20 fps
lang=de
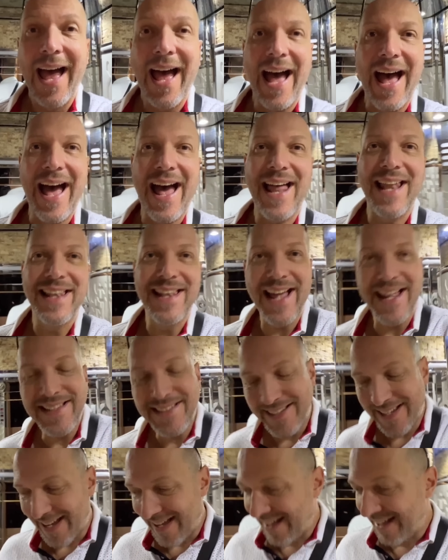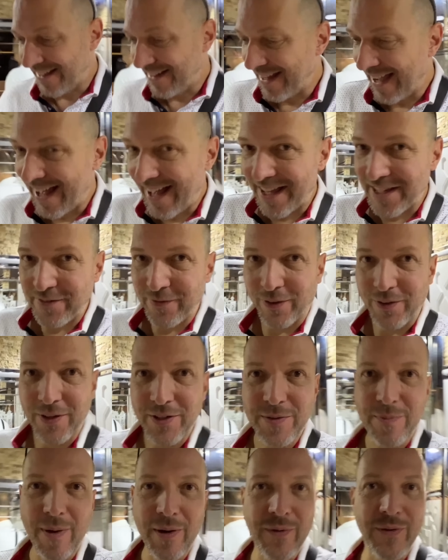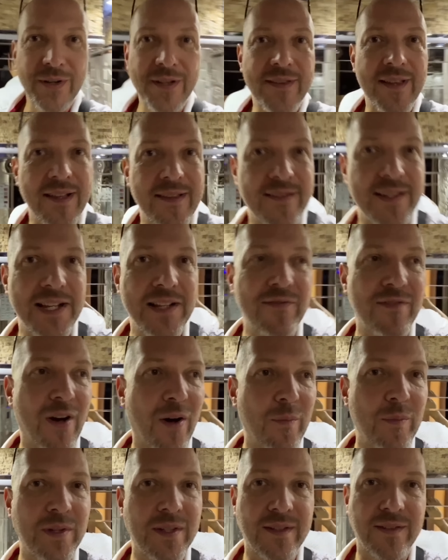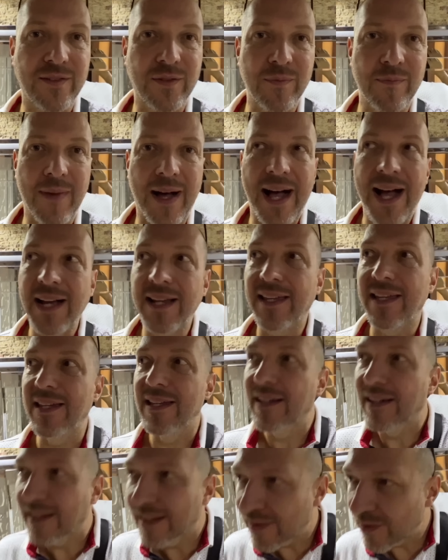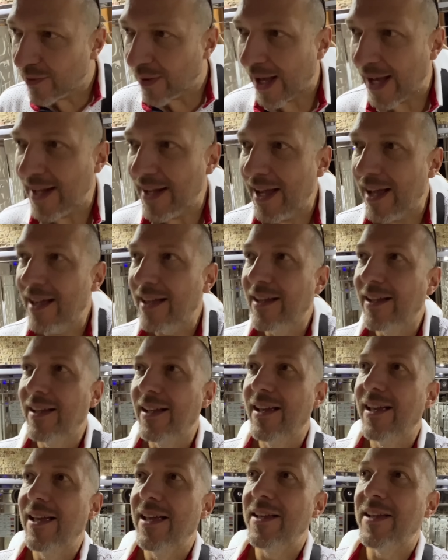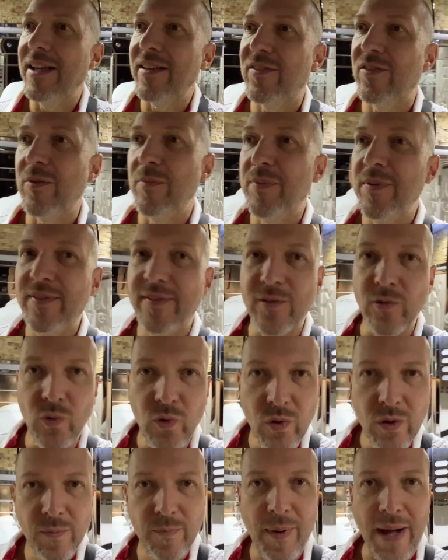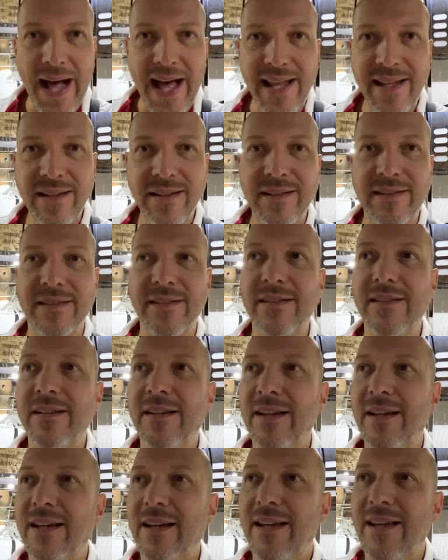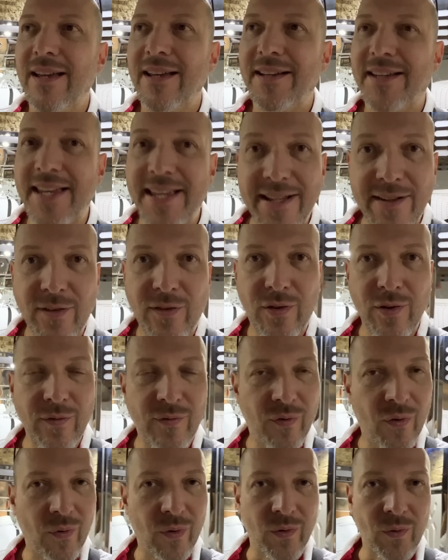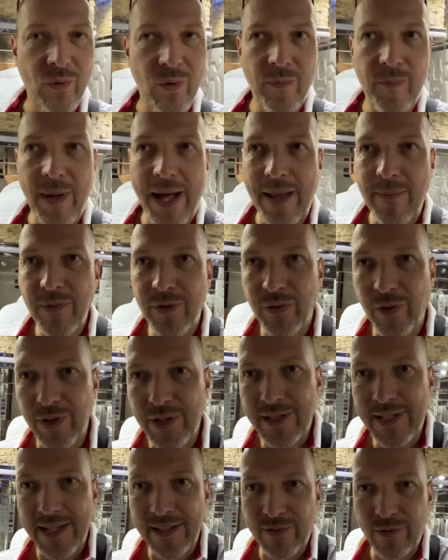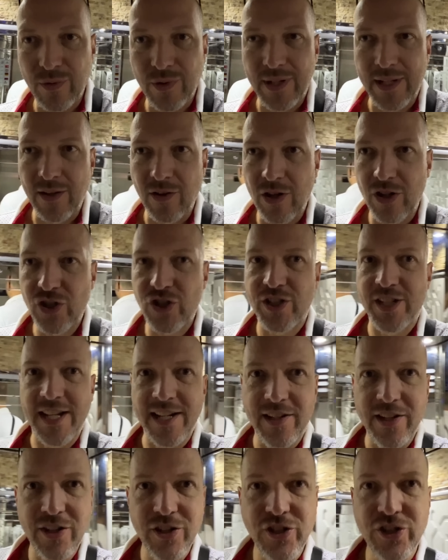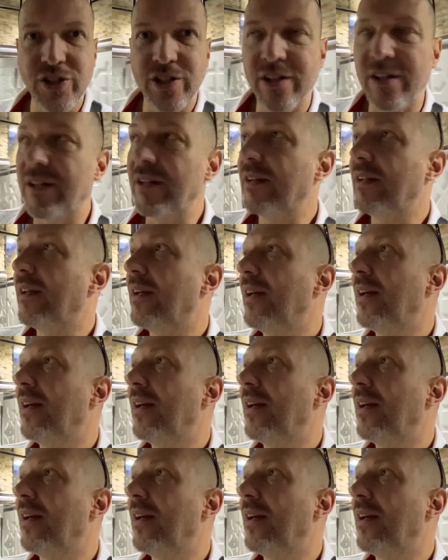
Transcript: Alanya. Ja, ich wollte euch mal kurz erzählen, warum ich es so mag, hier in so einer jetzt so ein bisschen urbaneren Gegend zu wohnen. Urban bedeutet hier so eher städtisch. Ne?